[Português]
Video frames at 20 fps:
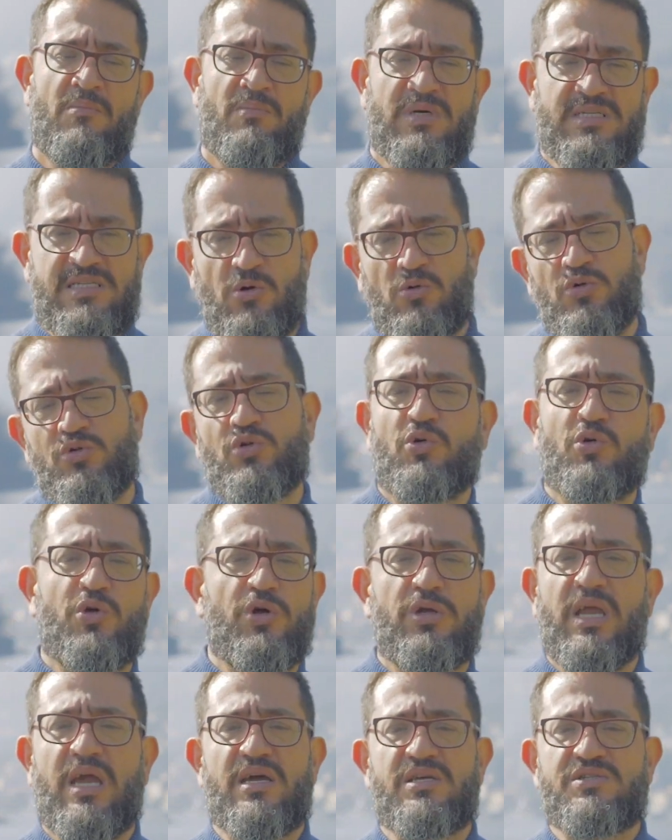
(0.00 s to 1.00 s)
Mas segundo
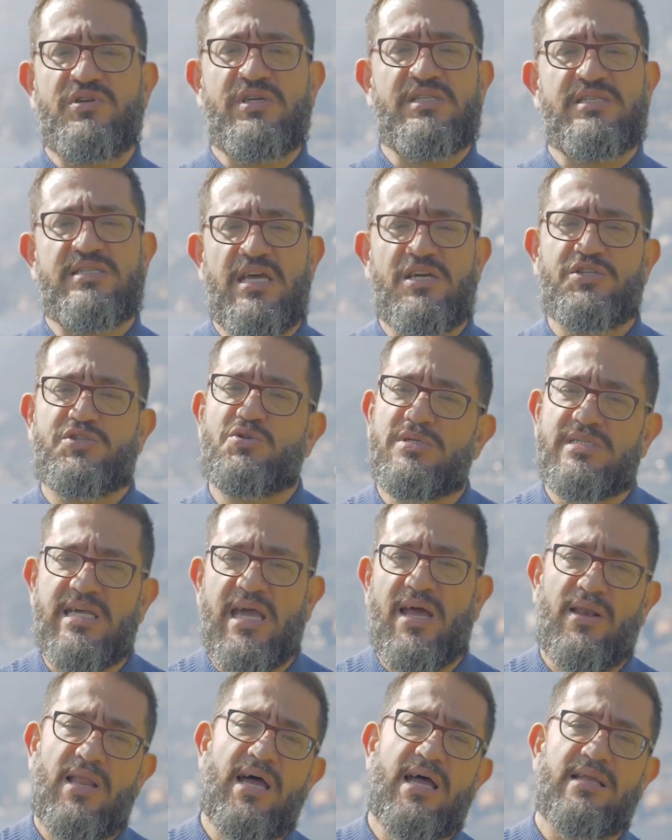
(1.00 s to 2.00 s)
Crônicas 26 nos
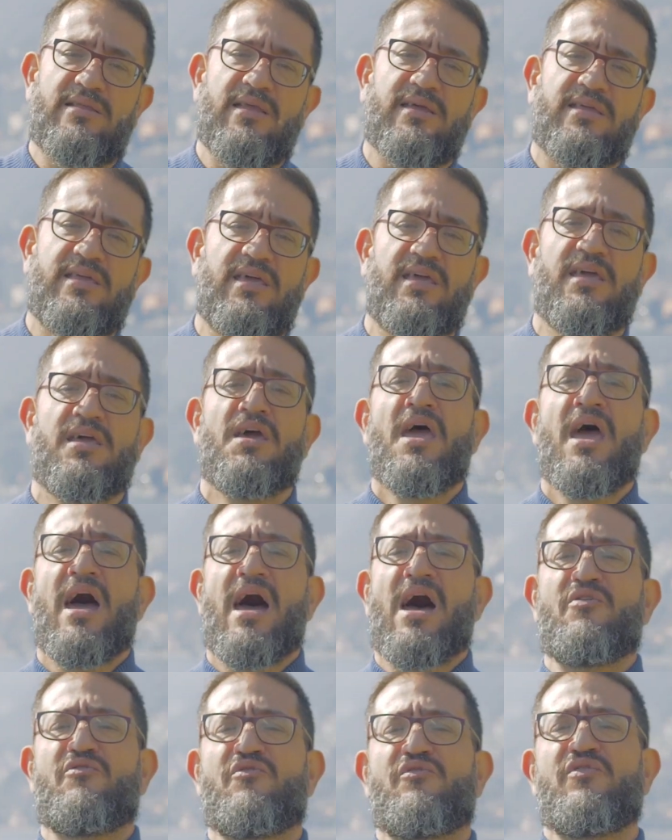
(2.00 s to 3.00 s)
relata que,
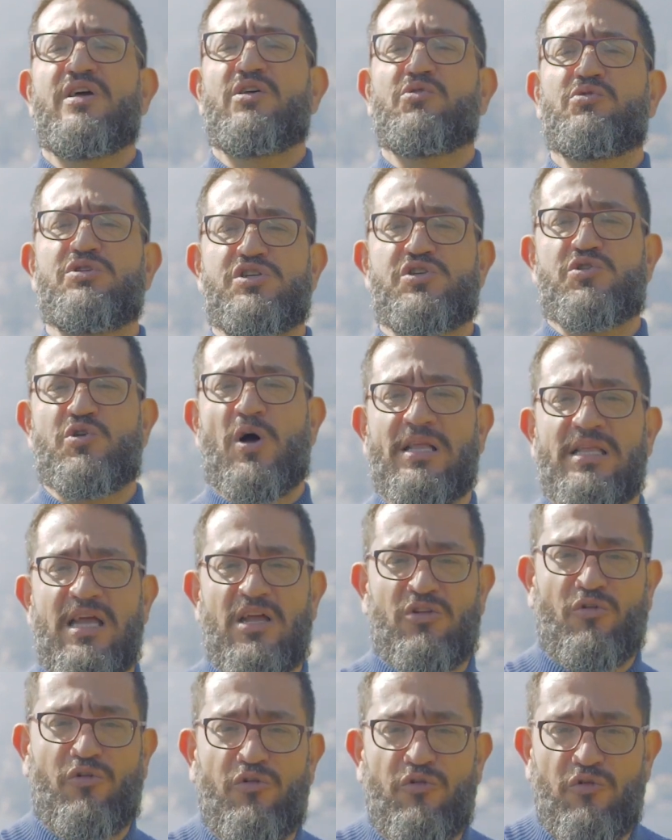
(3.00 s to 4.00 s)
havendo se
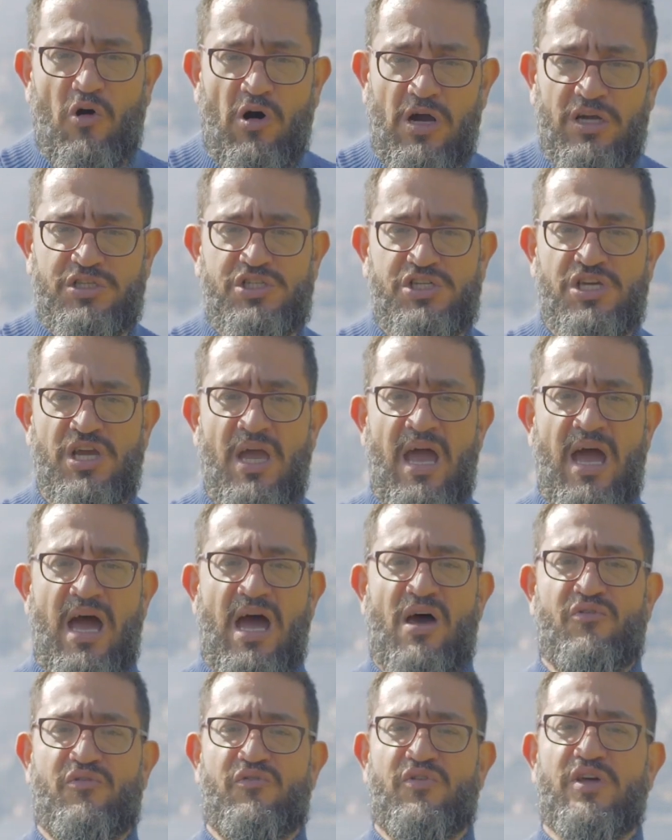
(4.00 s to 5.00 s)
tornado forte,
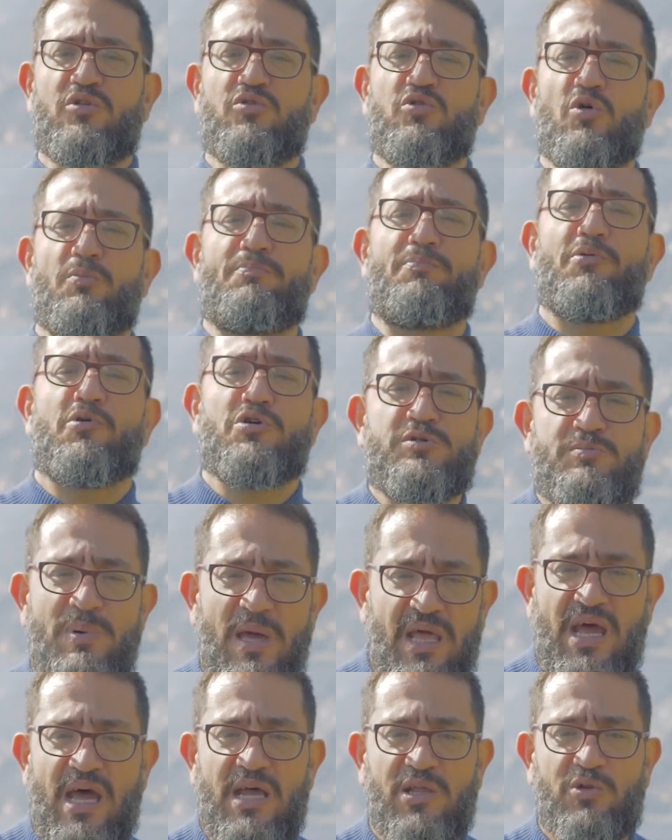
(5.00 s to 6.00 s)
havendo
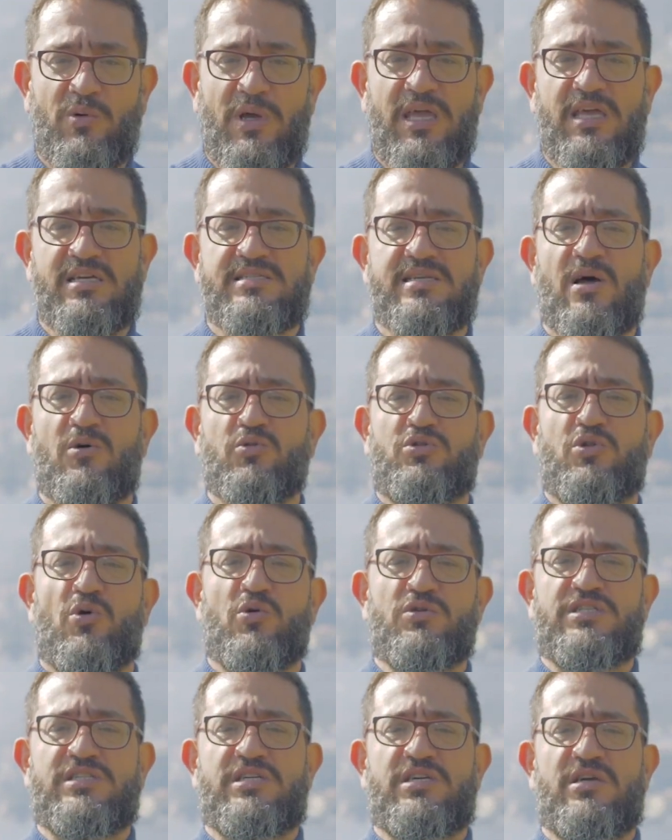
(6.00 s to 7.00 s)
prosperado,
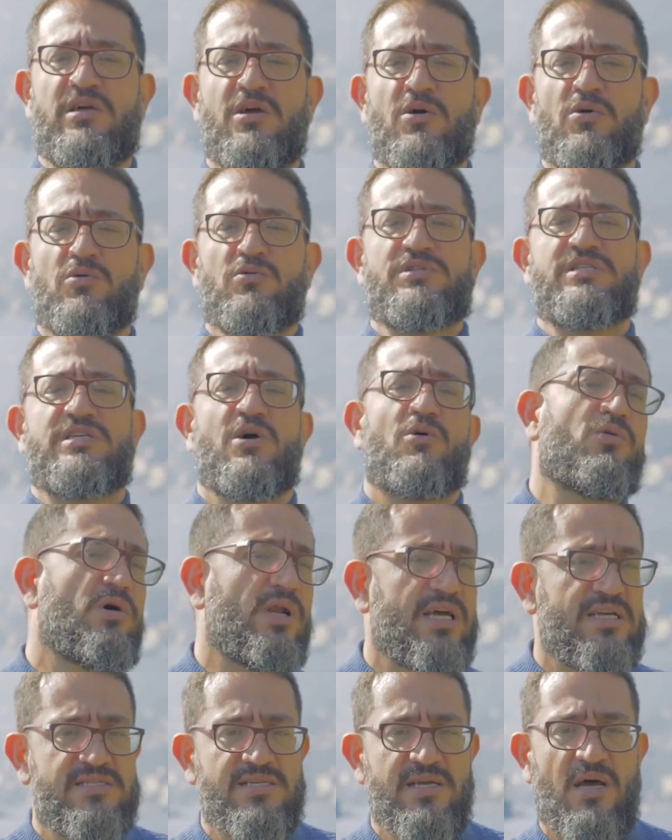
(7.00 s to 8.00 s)
exaltou-se o seu
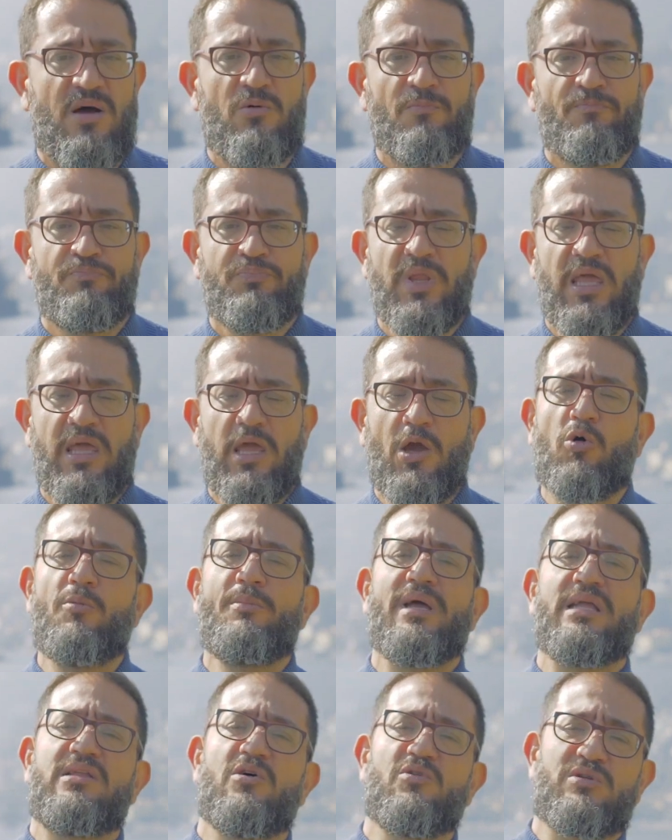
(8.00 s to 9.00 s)
coração e
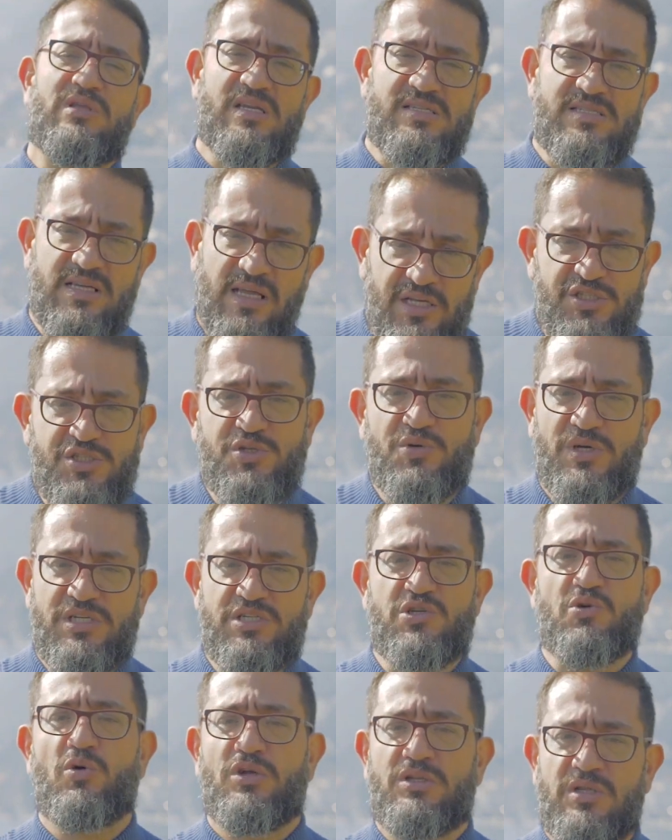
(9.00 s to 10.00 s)
cometeu
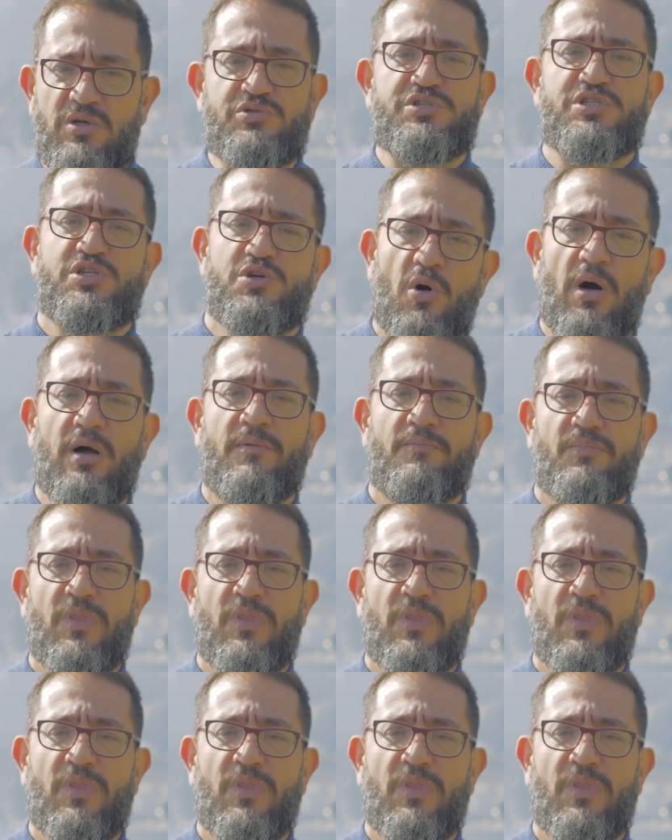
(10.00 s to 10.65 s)
transgressões contra o Senhor.